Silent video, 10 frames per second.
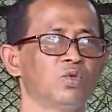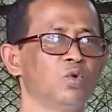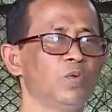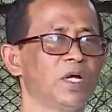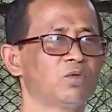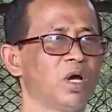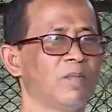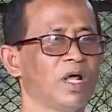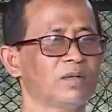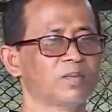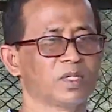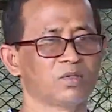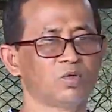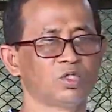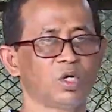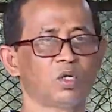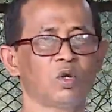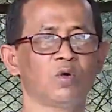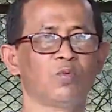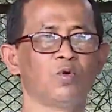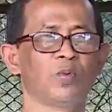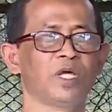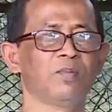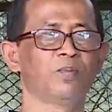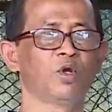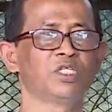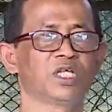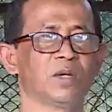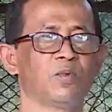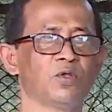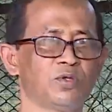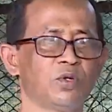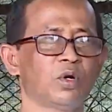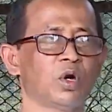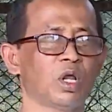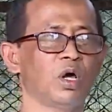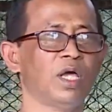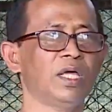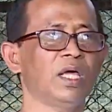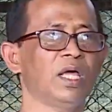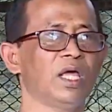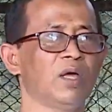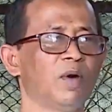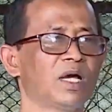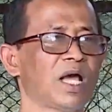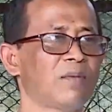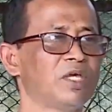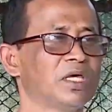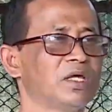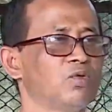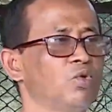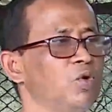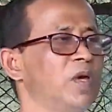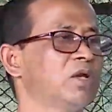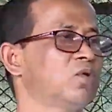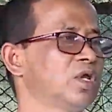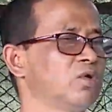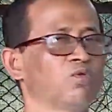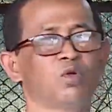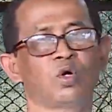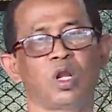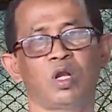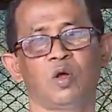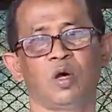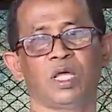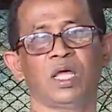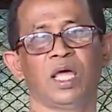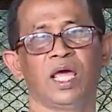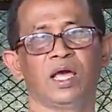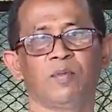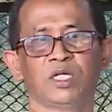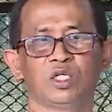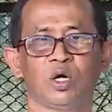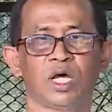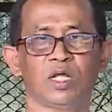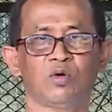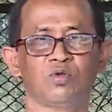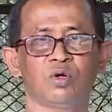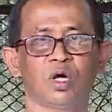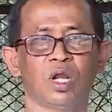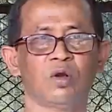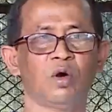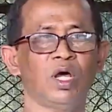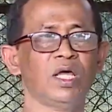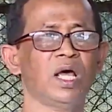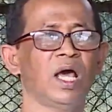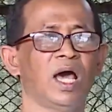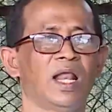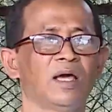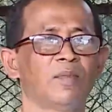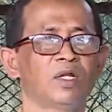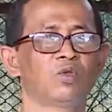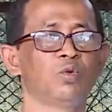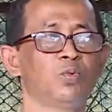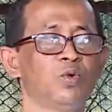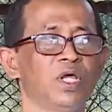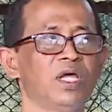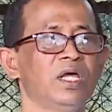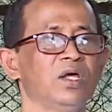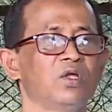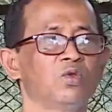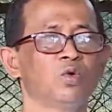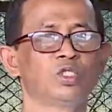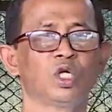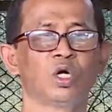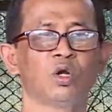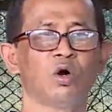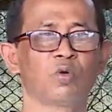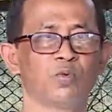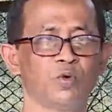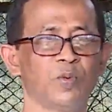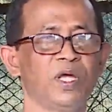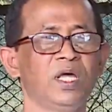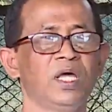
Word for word: দুইবার তো আমরা দুধ সংগ্রহের পূর্বে পরিষ্কার পরিচ্ছন্ন করা হয় এবং গাভীকে দুইবার করে গোসল করানো হয় একবার সকালে গোসল করানো হয় আর একবার দুপুরে দুধ সংগ্রহর পূর্বে